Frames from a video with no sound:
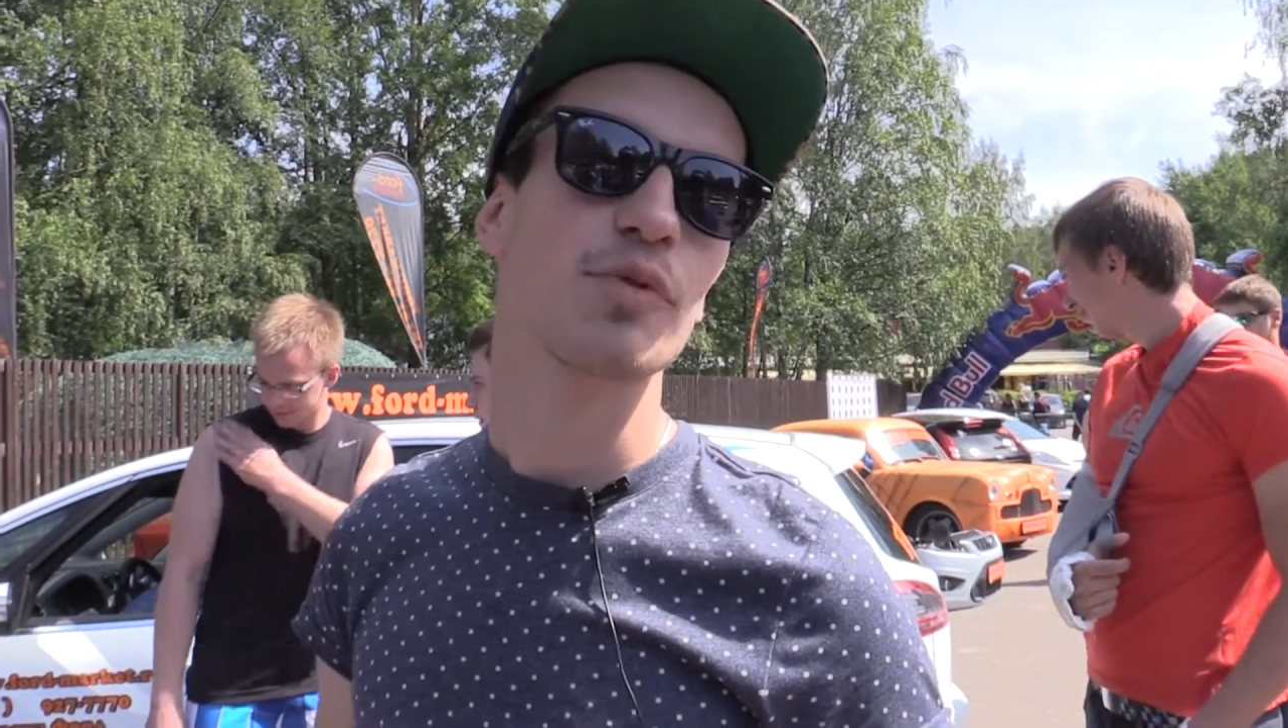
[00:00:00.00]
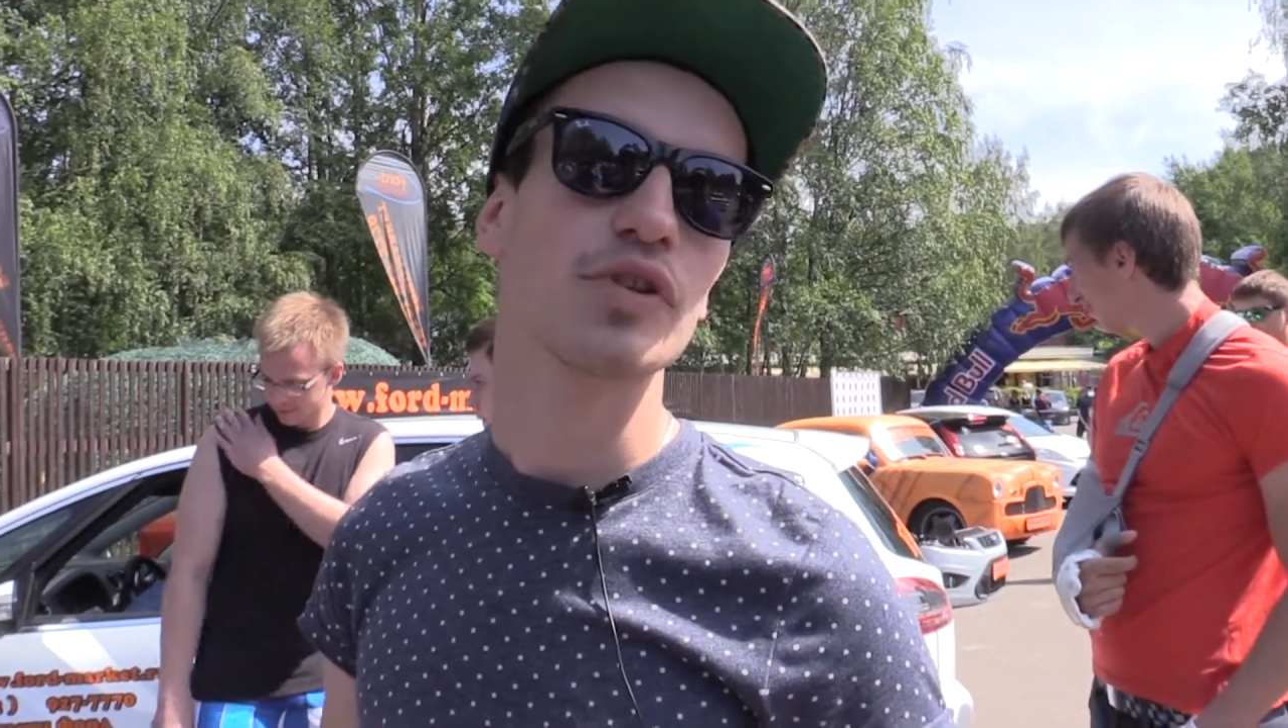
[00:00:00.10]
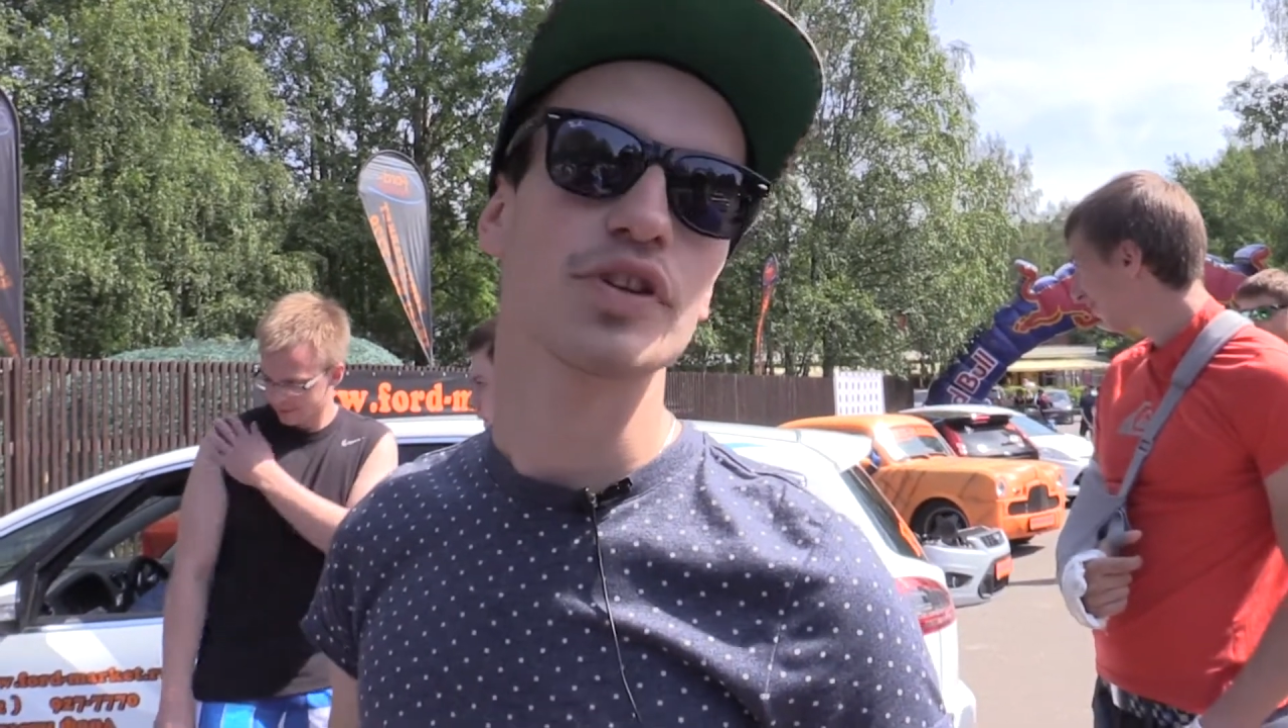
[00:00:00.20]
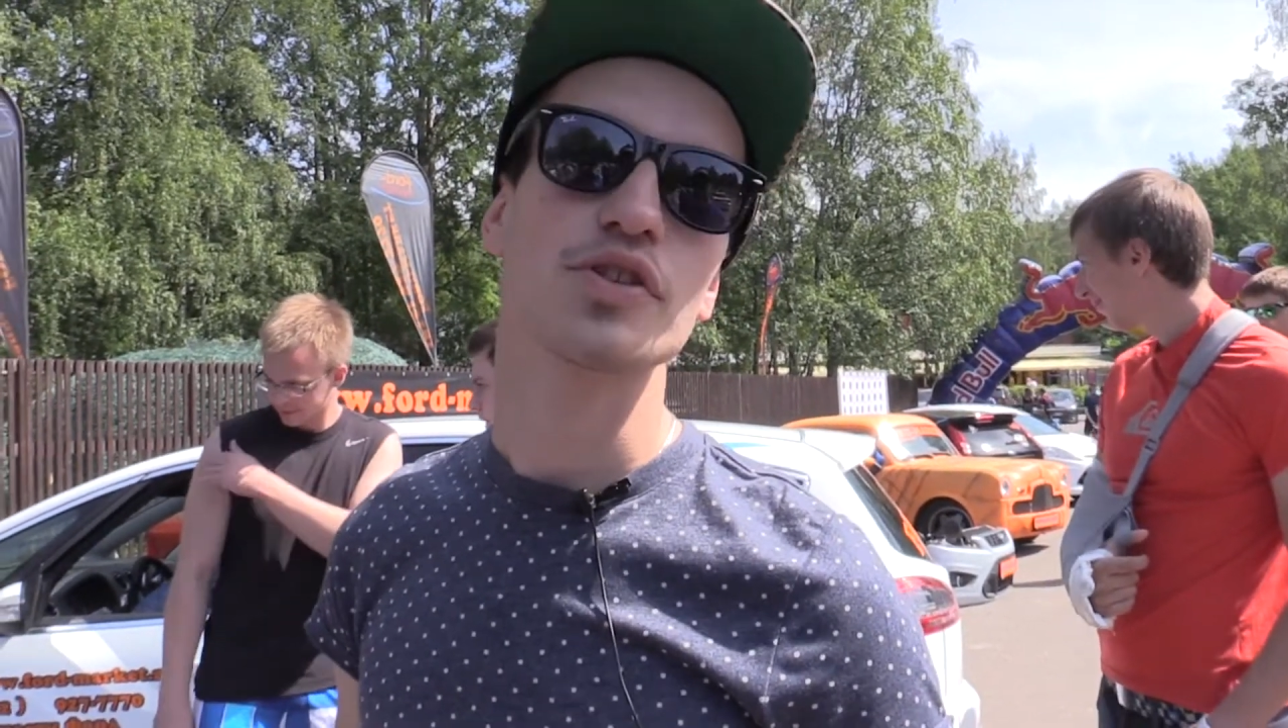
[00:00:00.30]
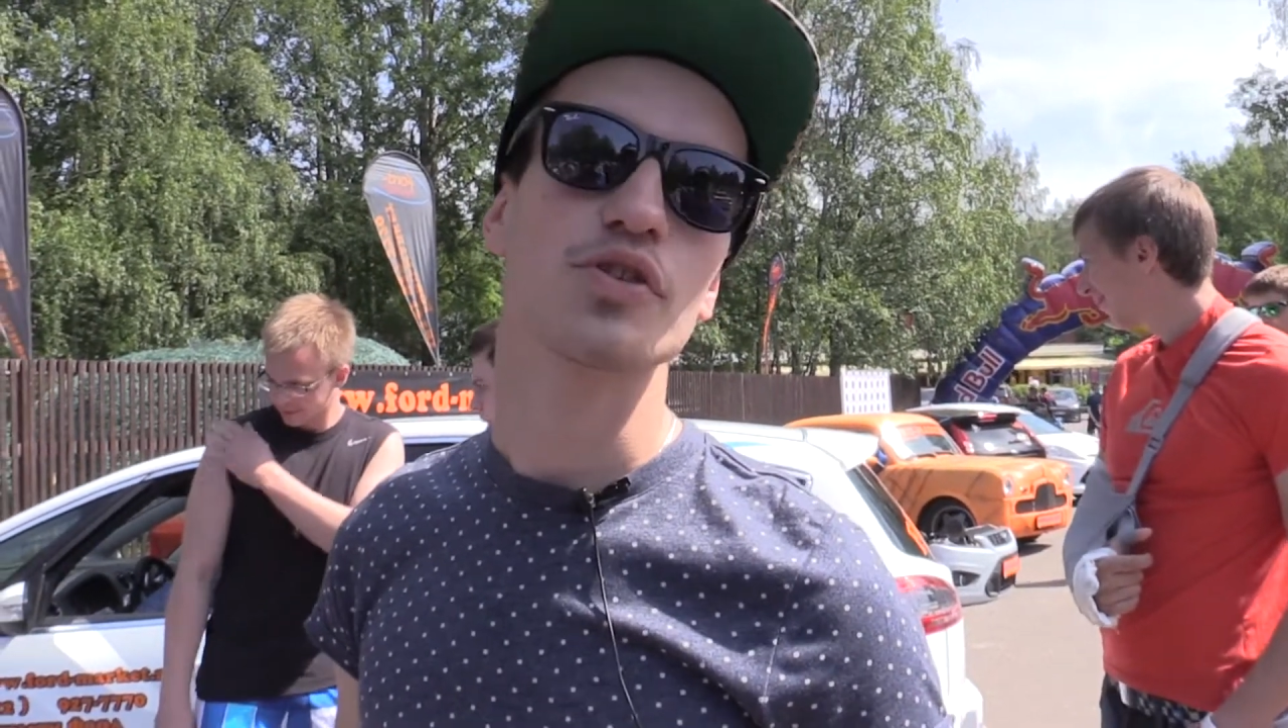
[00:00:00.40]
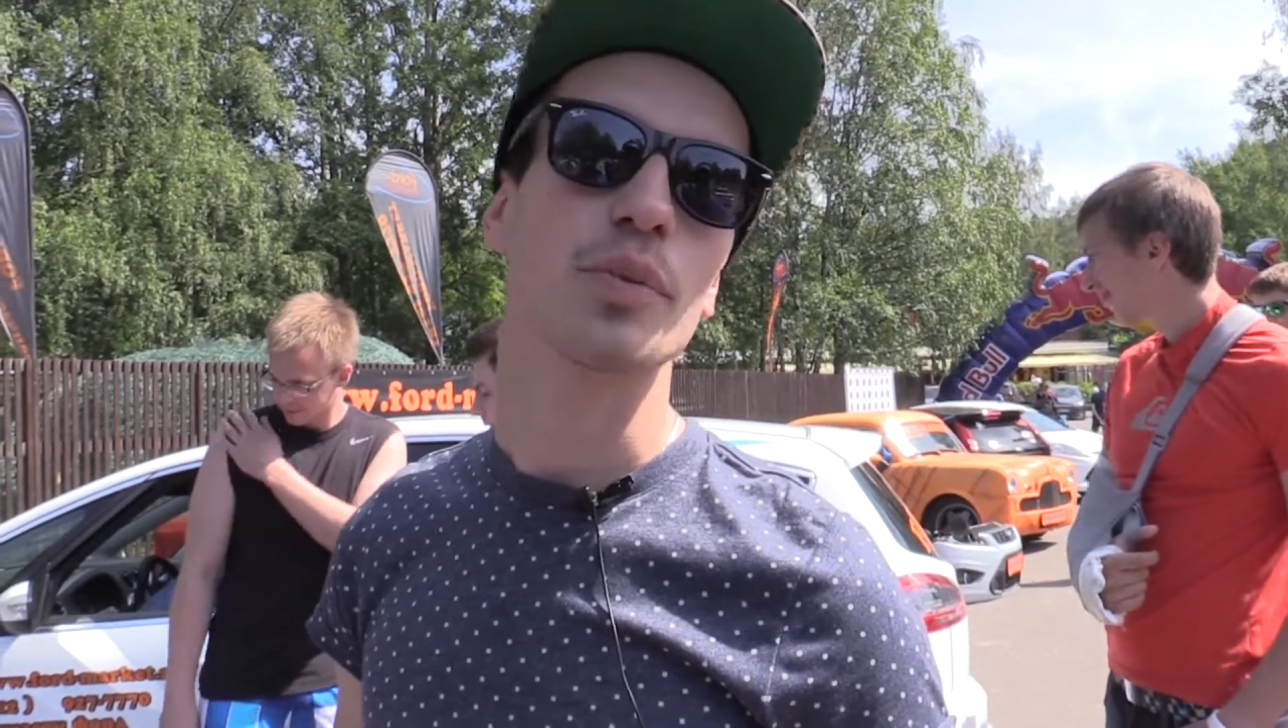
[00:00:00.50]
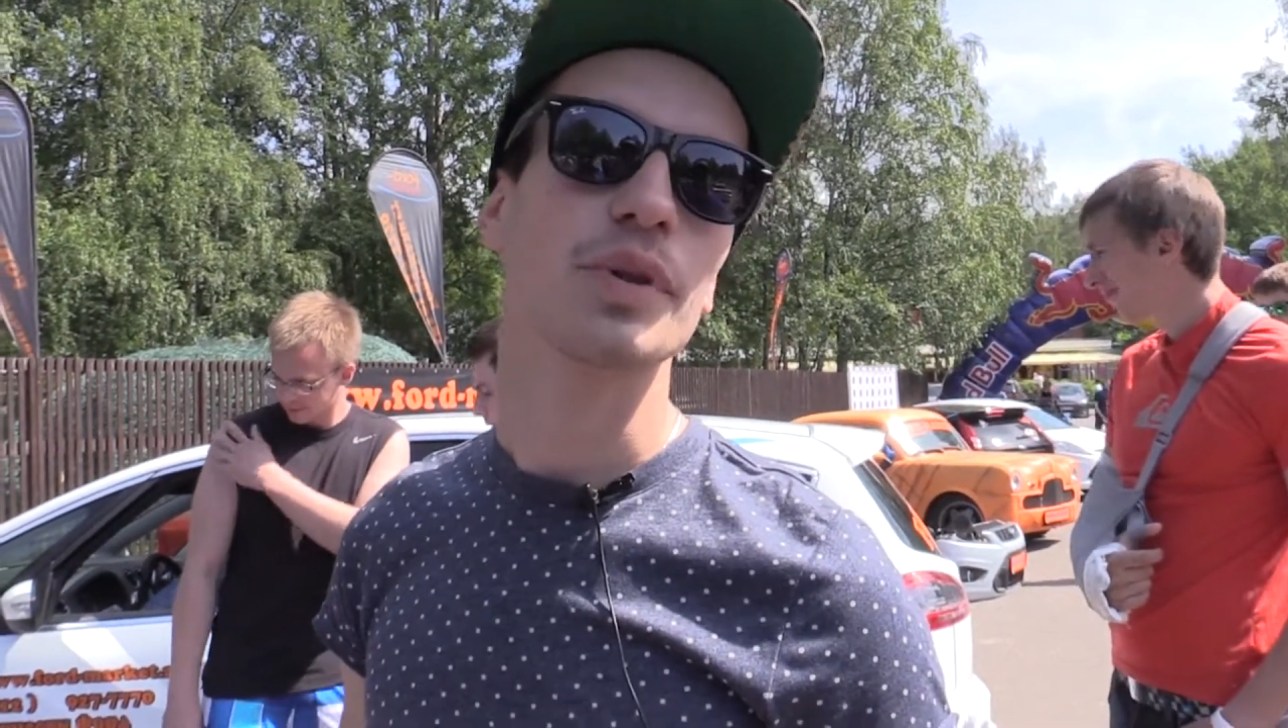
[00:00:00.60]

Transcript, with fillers: полностью,